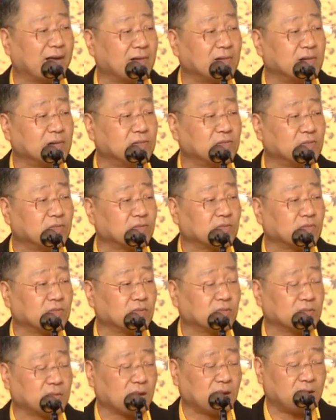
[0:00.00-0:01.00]
听得
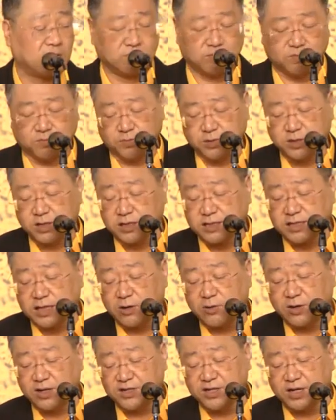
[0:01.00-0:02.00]
懂。不要再
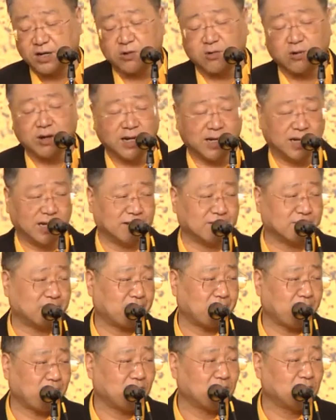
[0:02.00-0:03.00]
乱讲话了，
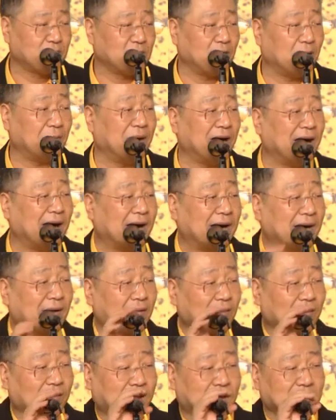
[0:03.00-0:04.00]
好吗？
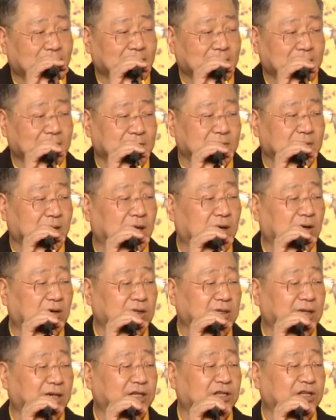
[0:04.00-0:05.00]
好。好好
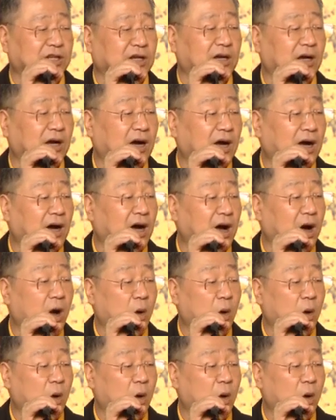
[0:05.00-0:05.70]
念经啊！